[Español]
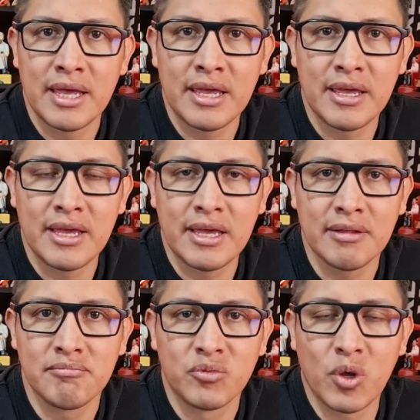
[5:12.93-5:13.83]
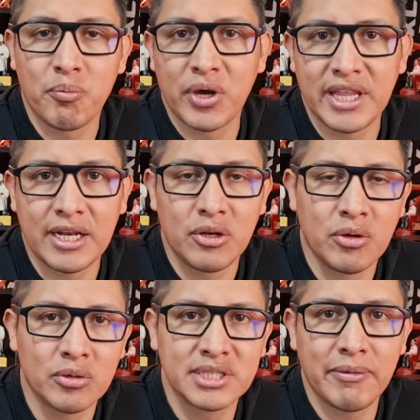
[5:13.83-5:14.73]
eh, no pueden,
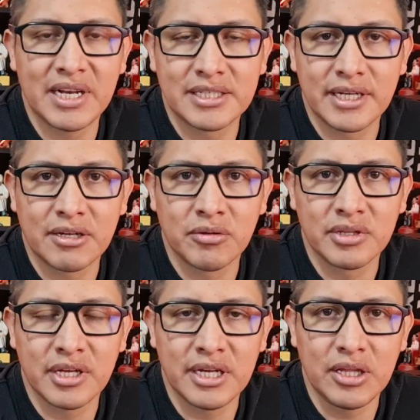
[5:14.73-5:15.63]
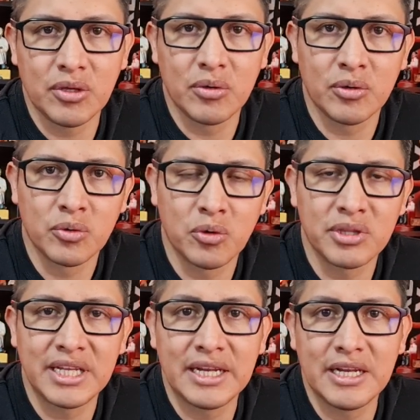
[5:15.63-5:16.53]
no saben hacer contenido o
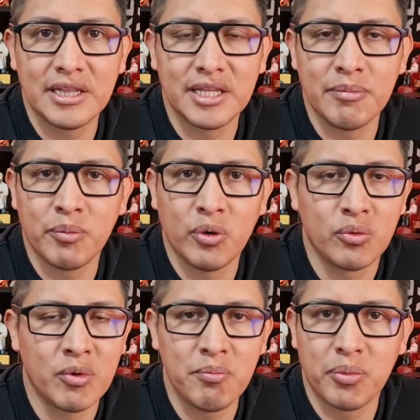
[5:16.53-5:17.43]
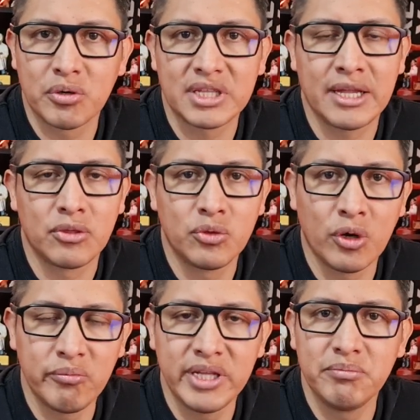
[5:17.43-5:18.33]
no tienen el tiempo, no importa,
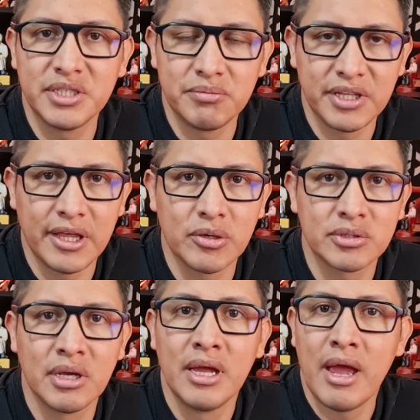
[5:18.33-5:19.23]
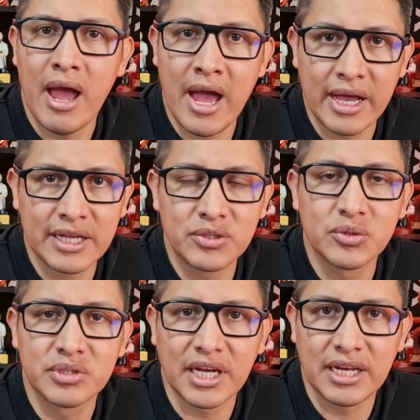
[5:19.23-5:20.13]
tomen mis videos, hagan
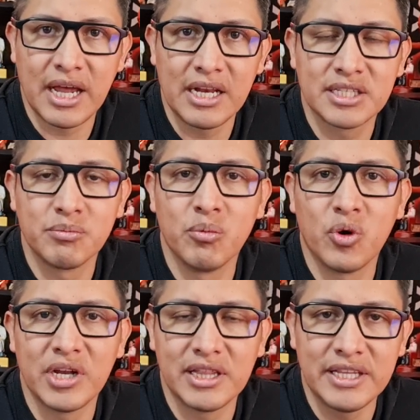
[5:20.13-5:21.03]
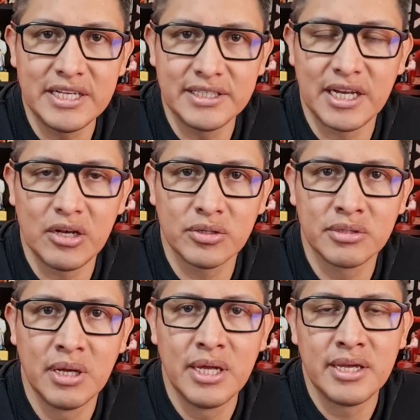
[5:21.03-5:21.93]
sus canales,
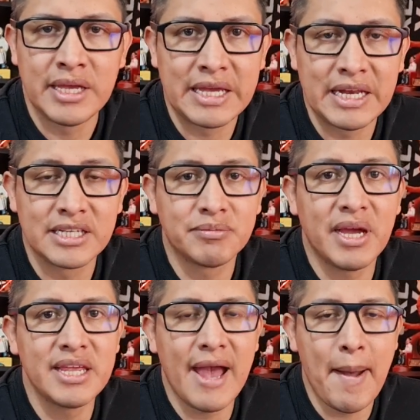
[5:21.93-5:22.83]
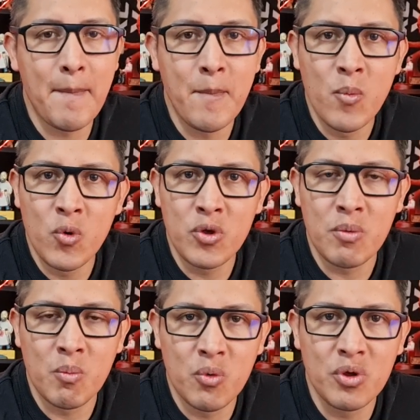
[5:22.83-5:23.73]
monetícenlos y que les vaya
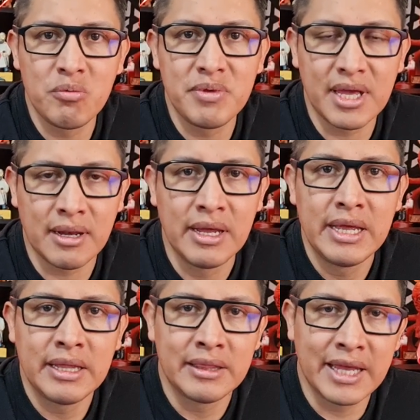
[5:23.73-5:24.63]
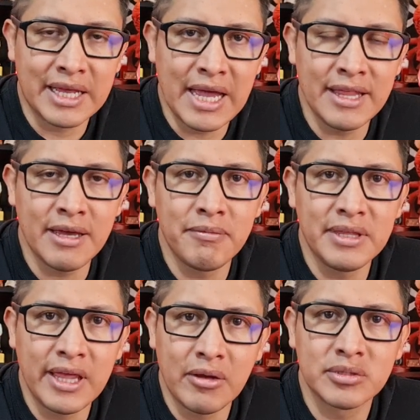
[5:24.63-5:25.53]
muy, muy bien. De cada
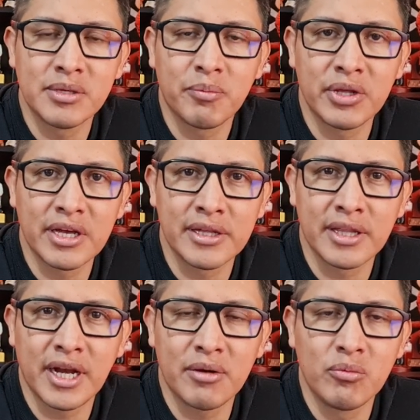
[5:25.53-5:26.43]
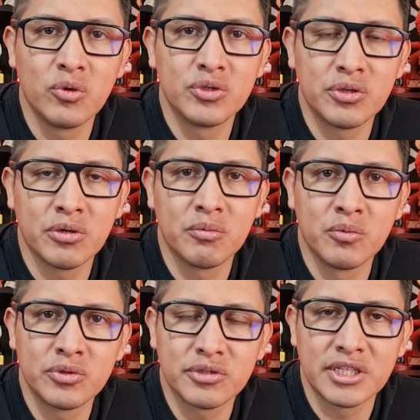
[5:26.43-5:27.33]
video se puede generar mucho,
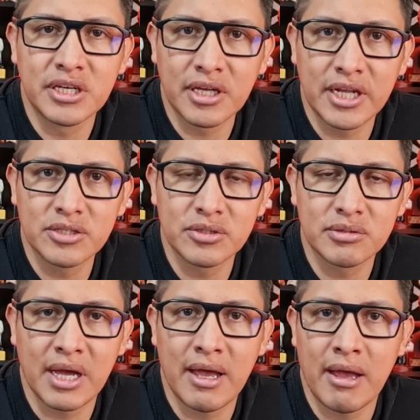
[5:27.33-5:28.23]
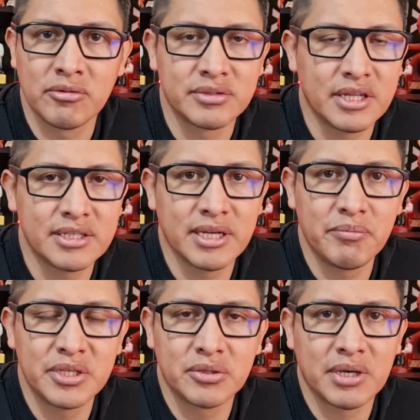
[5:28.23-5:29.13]
muchos ingresos. Ah, ustedes
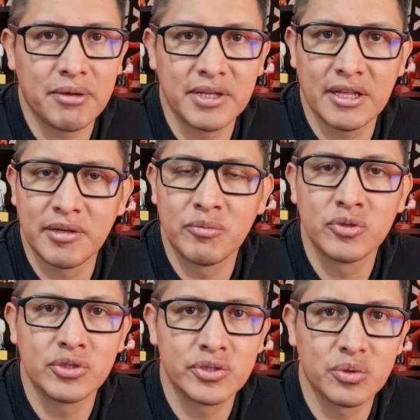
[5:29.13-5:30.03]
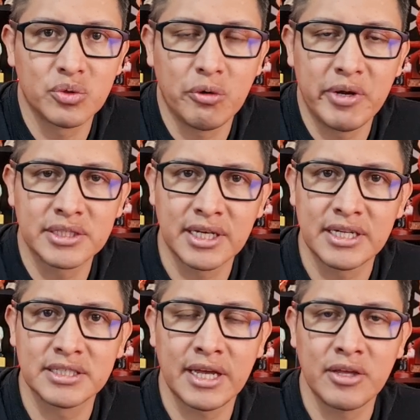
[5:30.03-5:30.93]
han visto la vida de muchos youtubers que
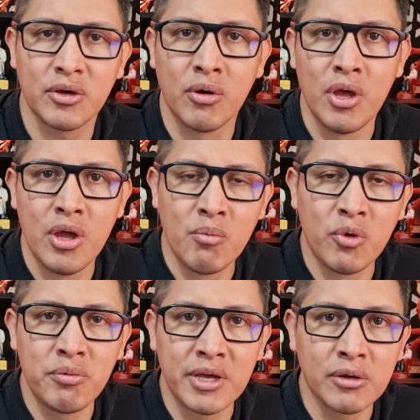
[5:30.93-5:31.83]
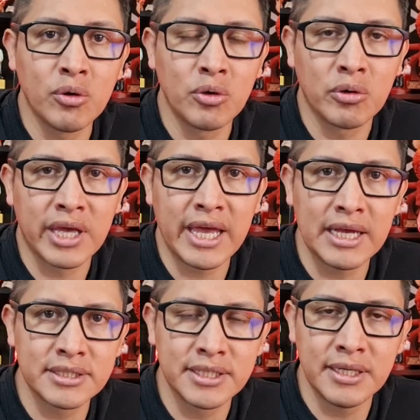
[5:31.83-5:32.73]
les ha ido muy bien con lo que
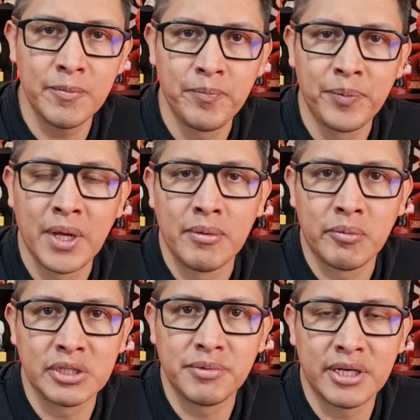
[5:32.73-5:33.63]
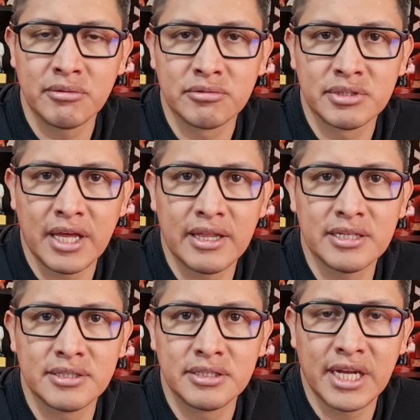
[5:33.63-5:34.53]
hacen. Pues bien,
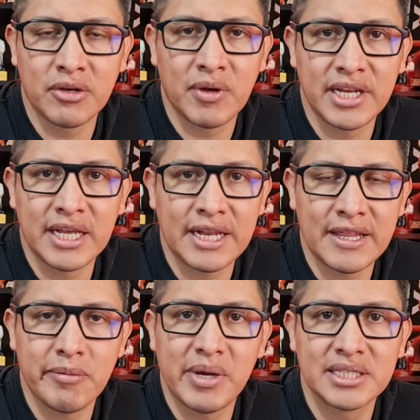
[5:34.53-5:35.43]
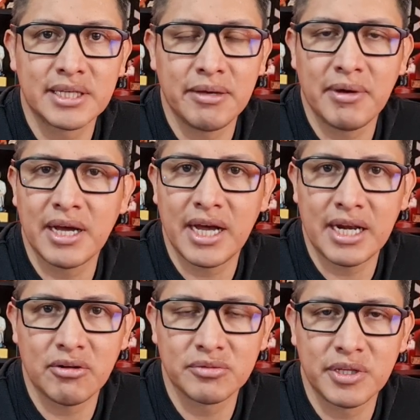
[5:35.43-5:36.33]
ustedes ya no harían nada más que
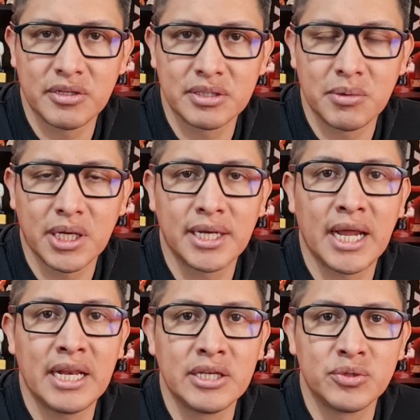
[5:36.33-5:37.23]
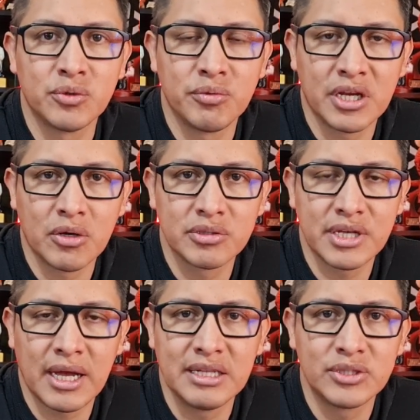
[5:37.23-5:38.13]
bajar los videos de mi canal y
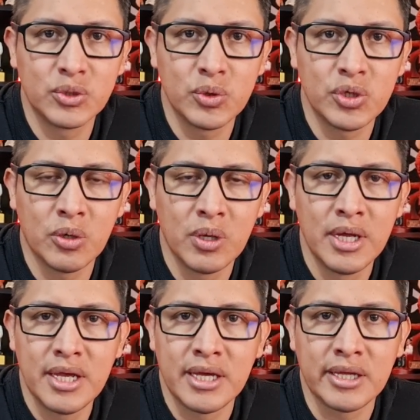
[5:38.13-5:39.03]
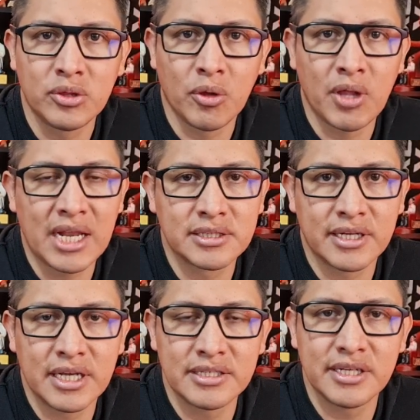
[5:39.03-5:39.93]
subirlos al suyo y todas las
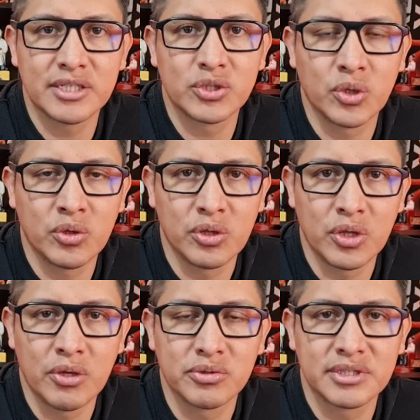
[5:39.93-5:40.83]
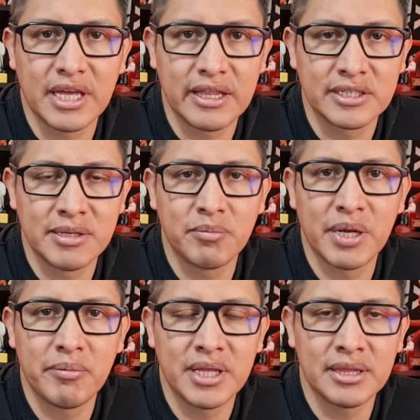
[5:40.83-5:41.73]
ganancias son de ustedes.
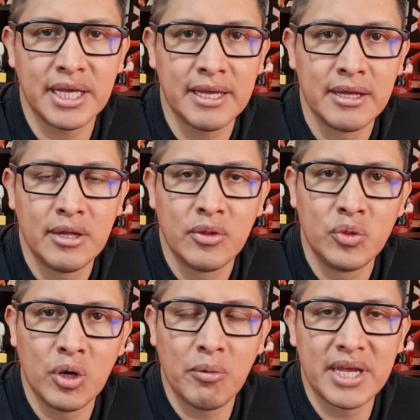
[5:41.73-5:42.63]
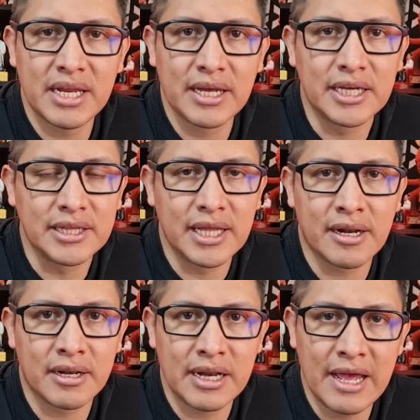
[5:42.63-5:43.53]
Simplemente no vayan a
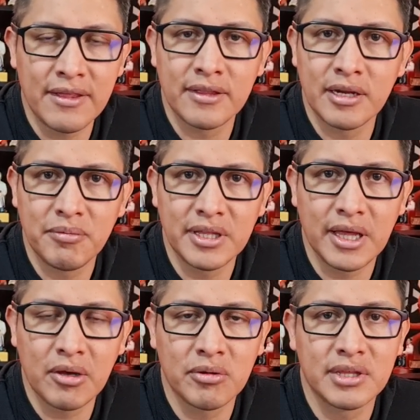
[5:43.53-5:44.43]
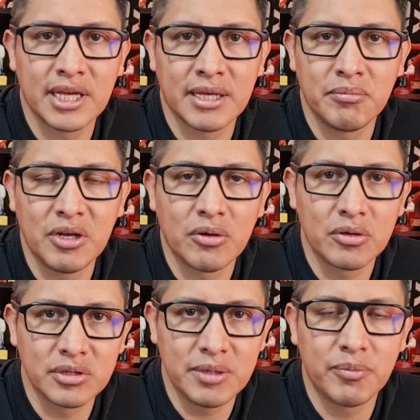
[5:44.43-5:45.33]
quitar nada del video, dejen mi
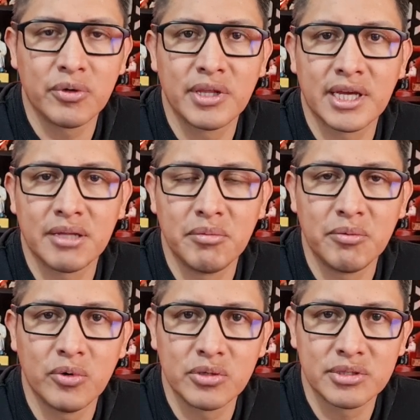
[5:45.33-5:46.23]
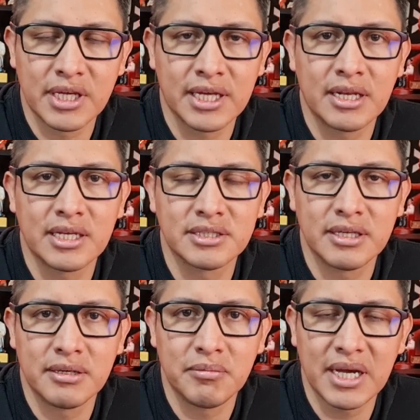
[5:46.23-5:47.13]
logotipo, dejen mi voz, dejen
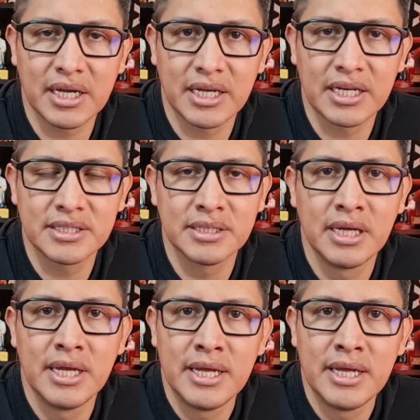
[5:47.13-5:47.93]
las imágenes